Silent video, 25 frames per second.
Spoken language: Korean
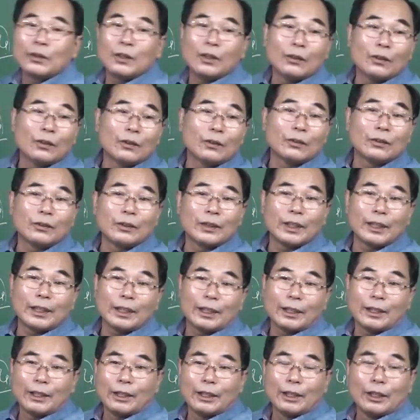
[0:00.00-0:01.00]

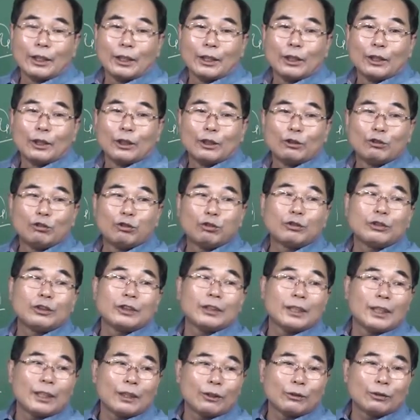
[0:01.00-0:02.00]
찔렀는데
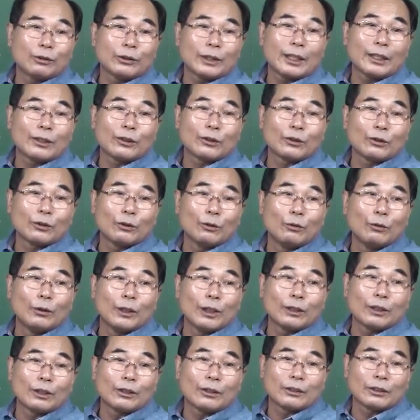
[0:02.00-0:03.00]
죽진 않고 살았어.
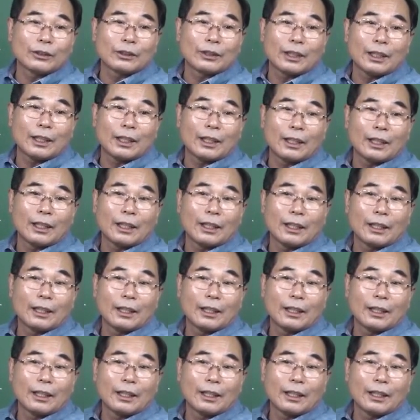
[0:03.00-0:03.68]
왜 살았을까?